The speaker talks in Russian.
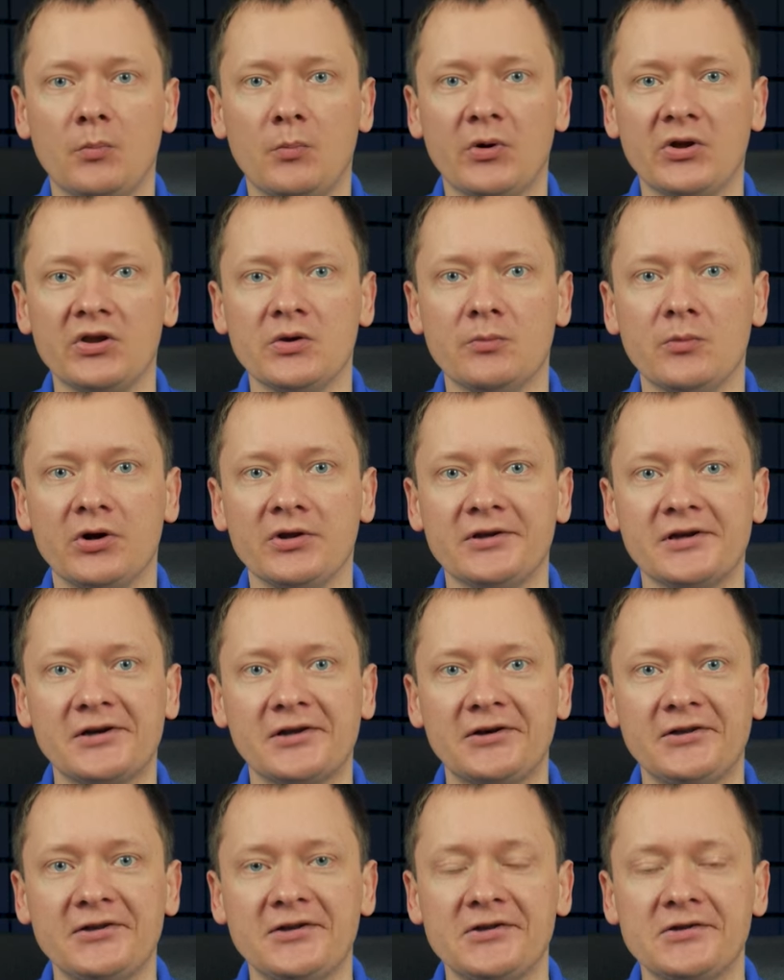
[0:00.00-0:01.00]
понимания
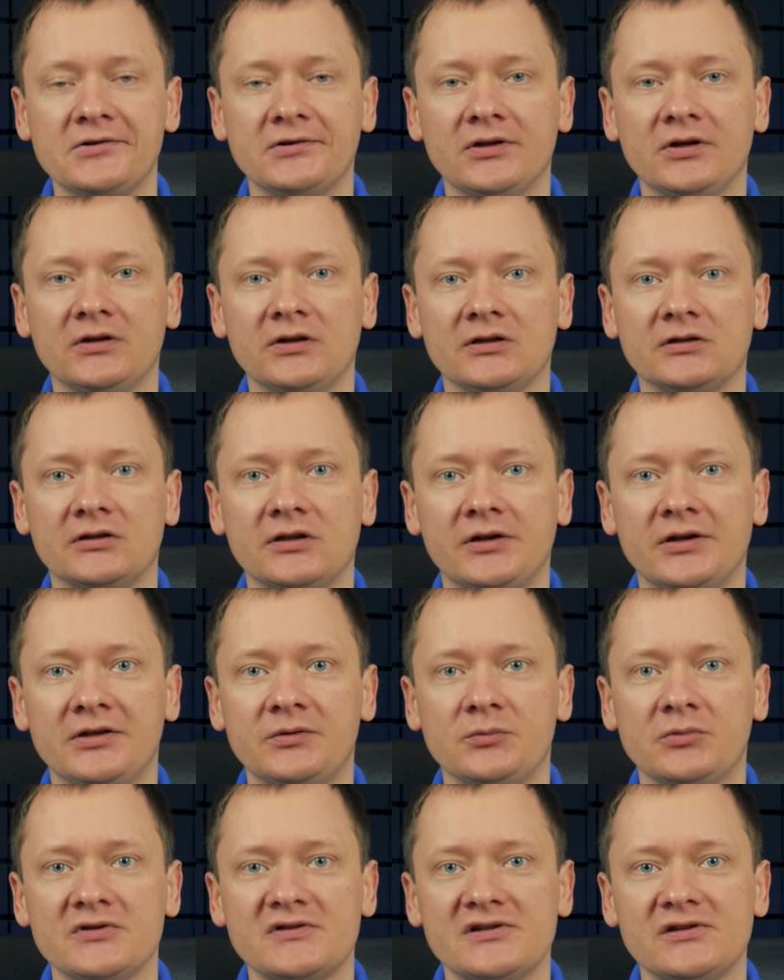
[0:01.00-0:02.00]
хранения данных на RAID
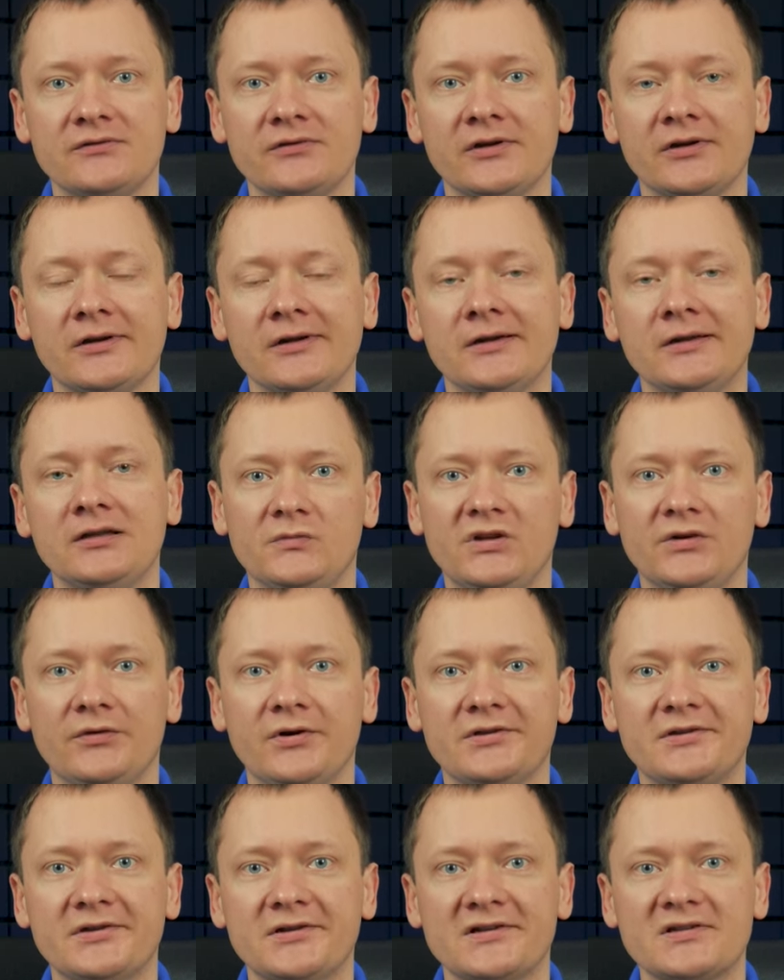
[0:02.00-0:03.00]
массиве
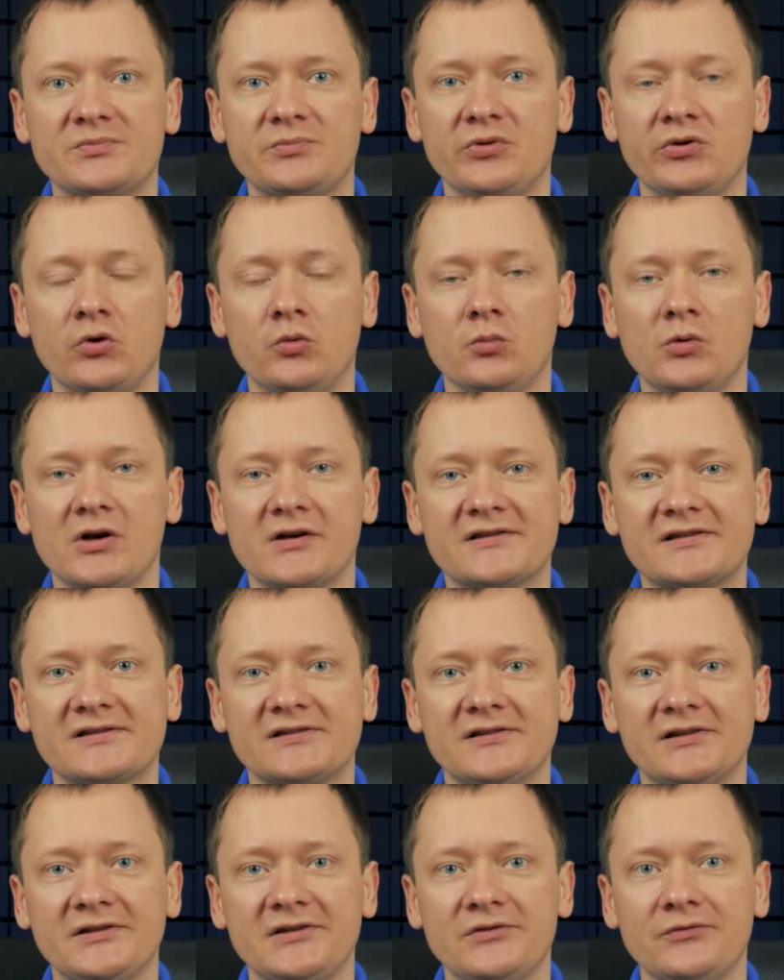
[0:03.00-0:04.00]
давайте разберем как
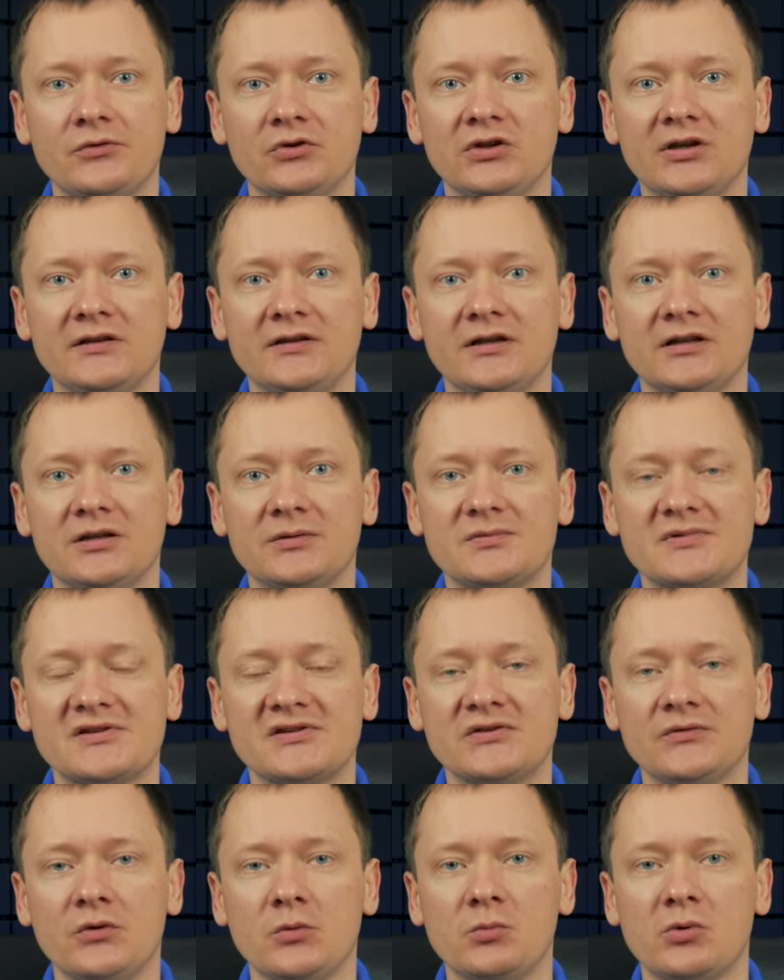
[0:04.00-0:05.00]
создать его на данном
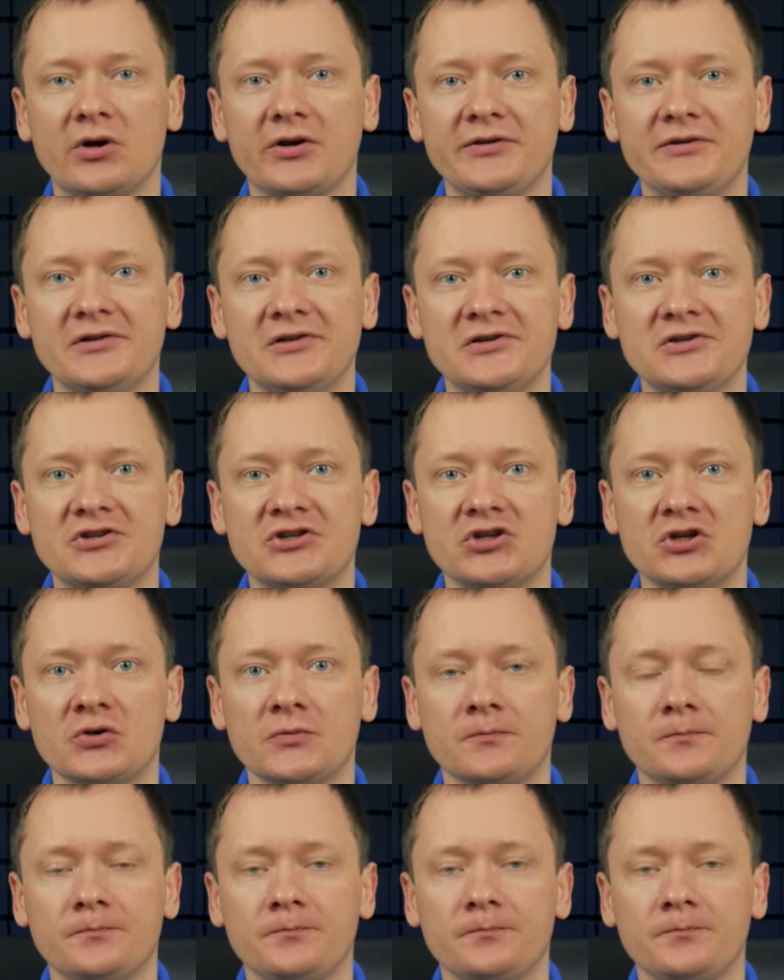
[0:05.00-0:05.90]
сетевом хранилище.